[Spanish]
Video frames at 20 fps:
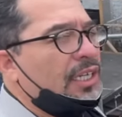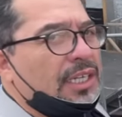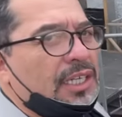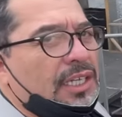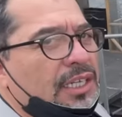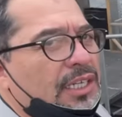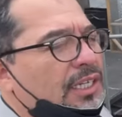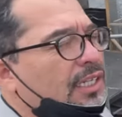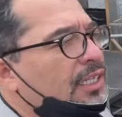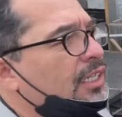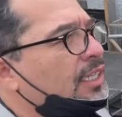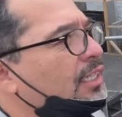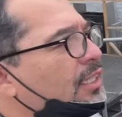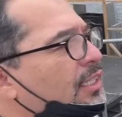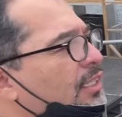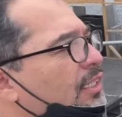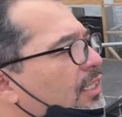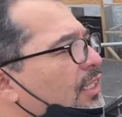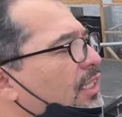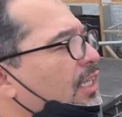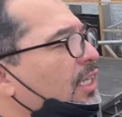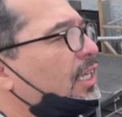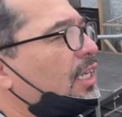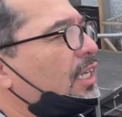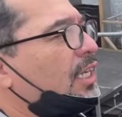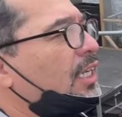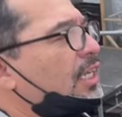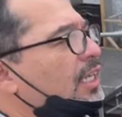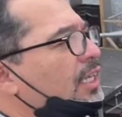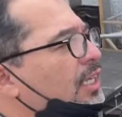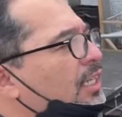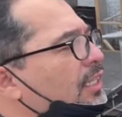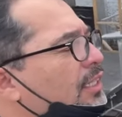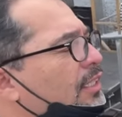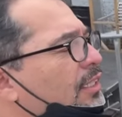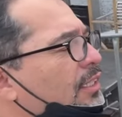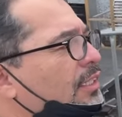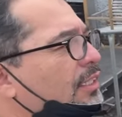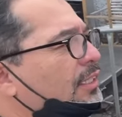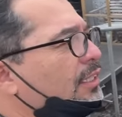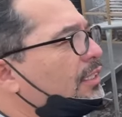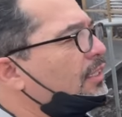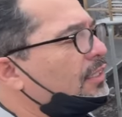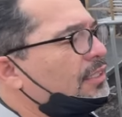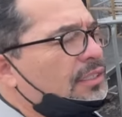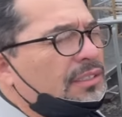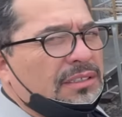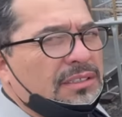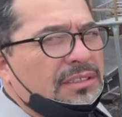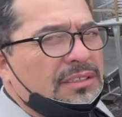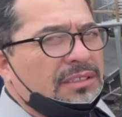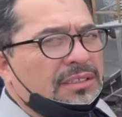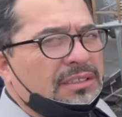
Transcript: No podemos hablarnos y no podemos este, hacer